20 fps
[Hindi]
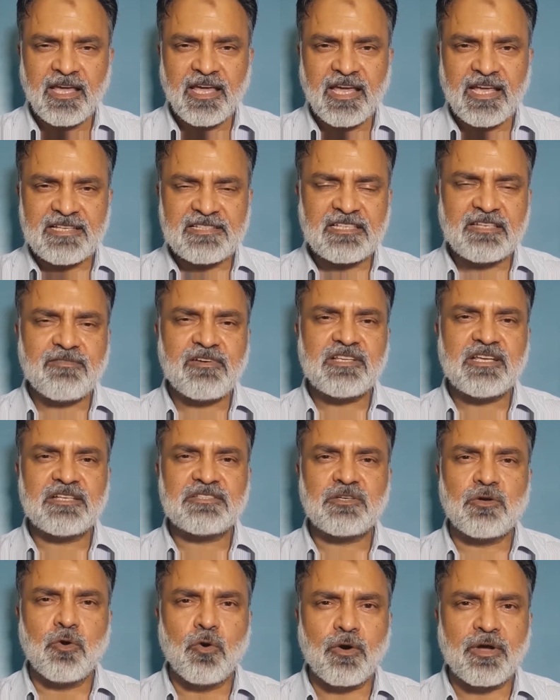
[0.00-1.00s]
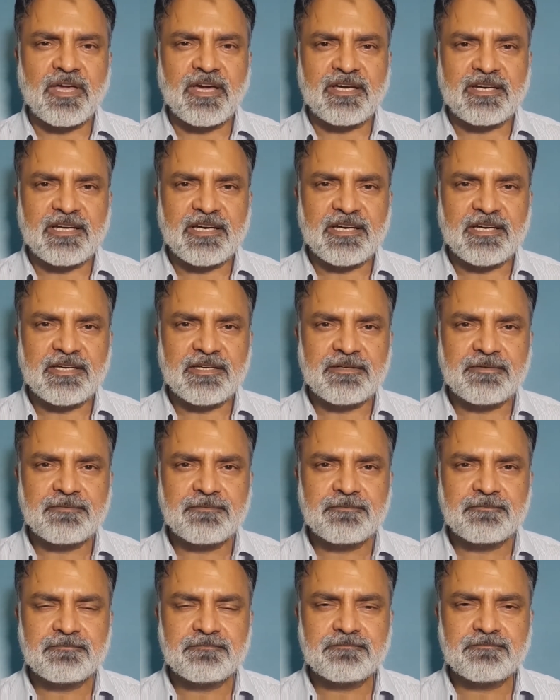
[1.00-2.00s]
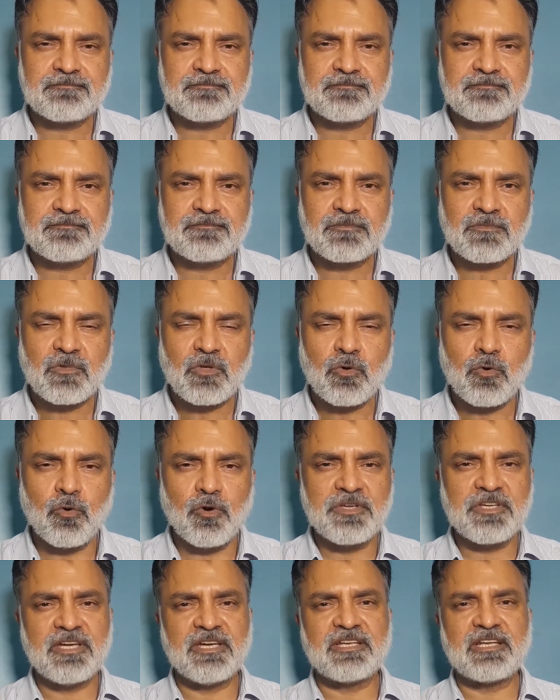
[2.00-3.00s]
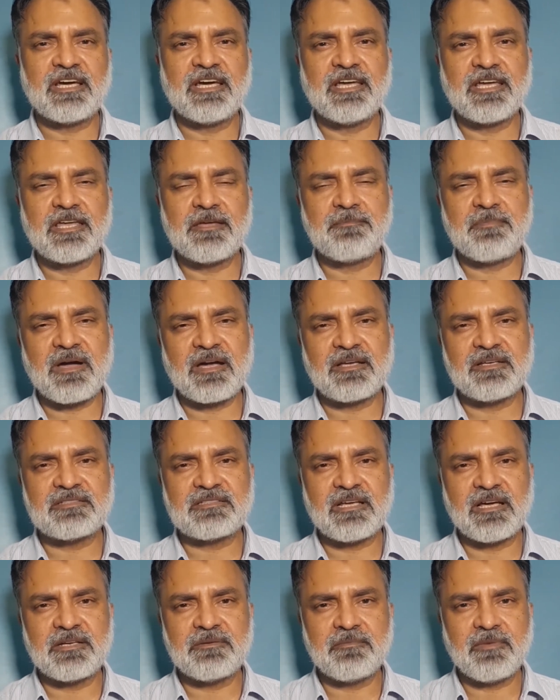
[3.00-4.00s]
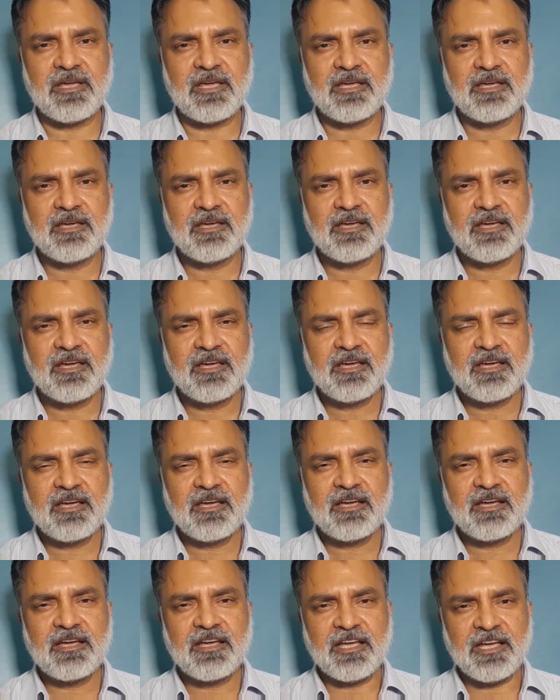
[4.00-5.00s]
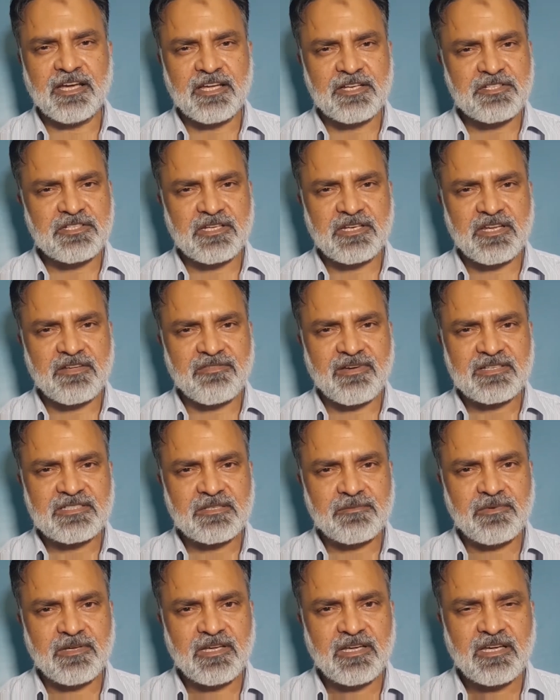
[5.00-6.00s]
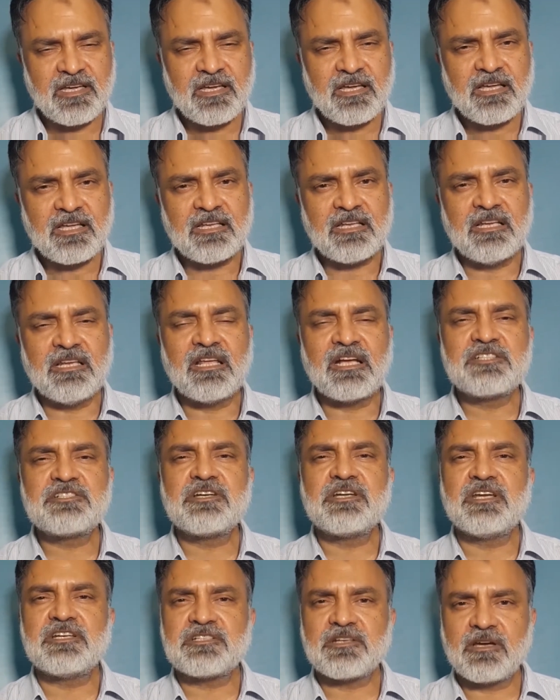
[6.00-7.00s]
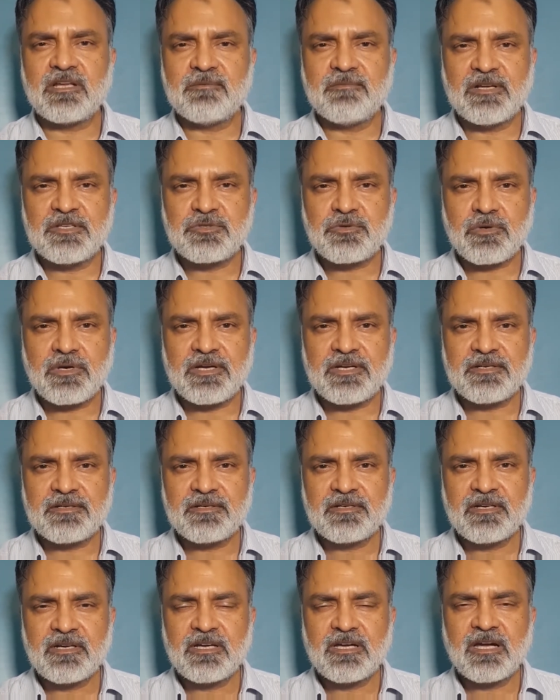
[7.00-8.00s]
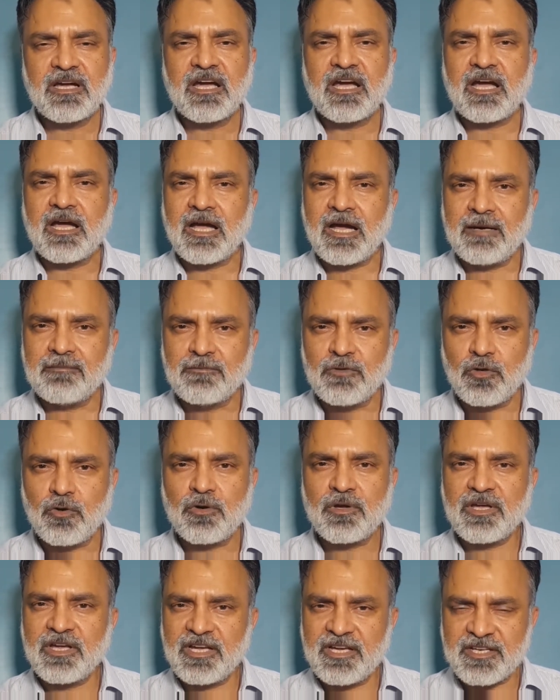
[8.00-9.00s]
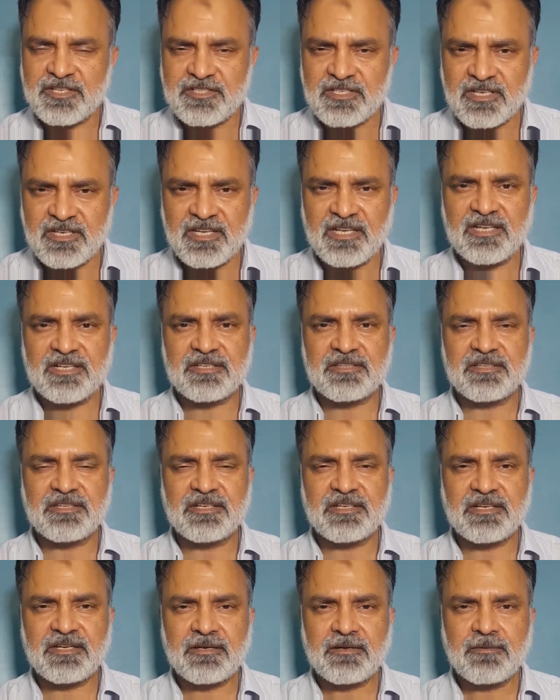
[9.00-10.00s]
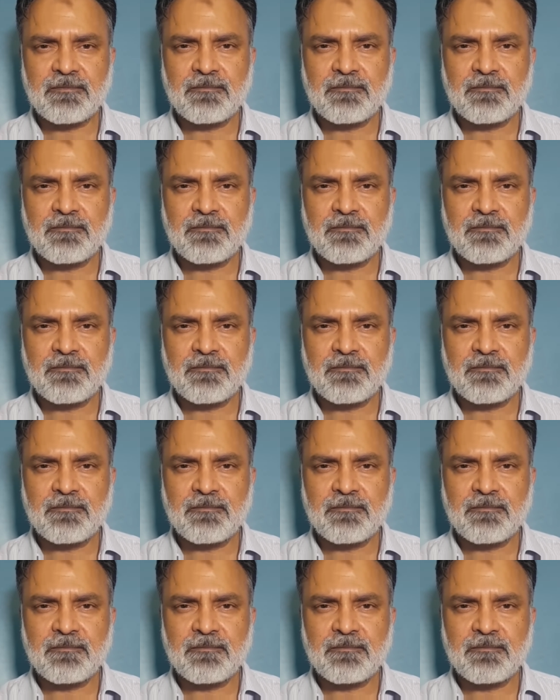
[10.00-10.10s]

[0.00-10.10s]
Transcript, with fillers: इसकी वजह से हो क्या रहा है हो ये रहा है कि पाकिस्तान में एयर जर्नी वैसे भी लग्जरी की शक्ल बन चुका है कम लोग एयर जर्नी करते हैं